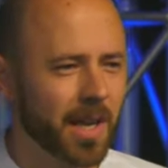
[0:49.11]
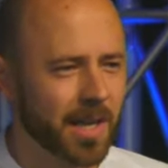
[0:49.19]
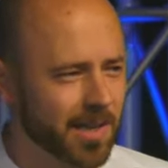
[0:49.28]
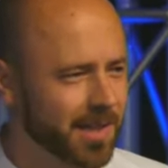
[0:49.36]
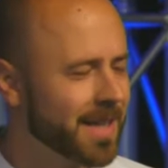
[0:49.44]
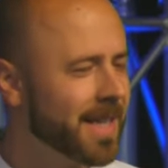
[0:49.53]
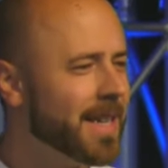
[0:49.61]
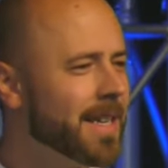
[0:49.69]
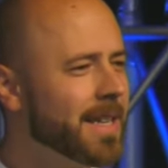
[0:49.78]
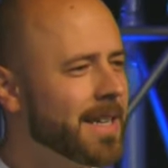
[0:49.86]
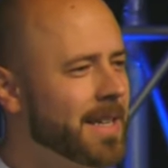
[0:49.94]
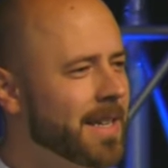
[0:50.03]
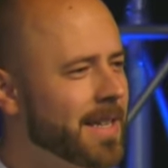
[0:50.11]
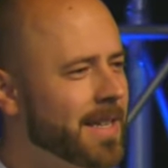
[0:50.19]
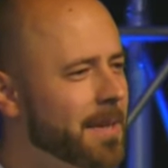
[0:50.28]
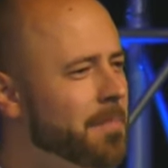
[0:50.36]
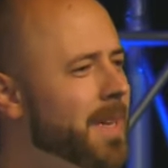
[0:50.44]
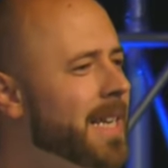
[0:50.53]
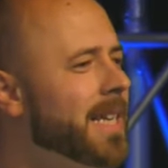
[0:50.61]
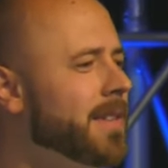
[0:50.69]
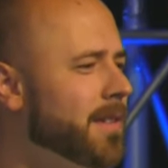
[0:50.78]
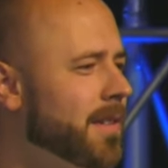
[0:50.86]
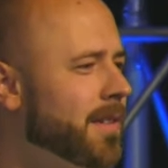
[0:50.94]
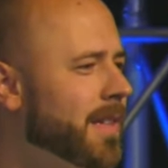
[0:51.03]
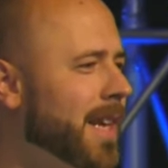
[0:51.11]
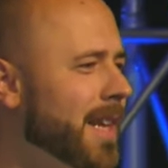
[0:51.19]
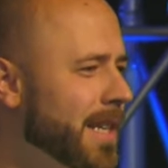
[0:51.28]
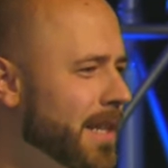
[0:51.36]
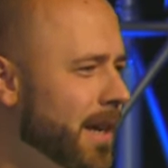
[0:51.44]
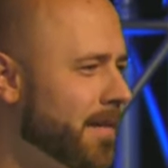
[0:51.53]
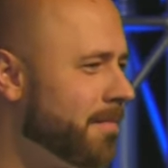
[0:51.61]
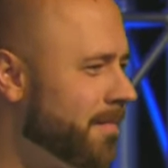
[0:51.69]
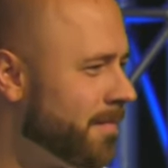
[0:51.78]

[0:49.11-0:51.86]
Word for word: heißt, dem Lied der Lieder.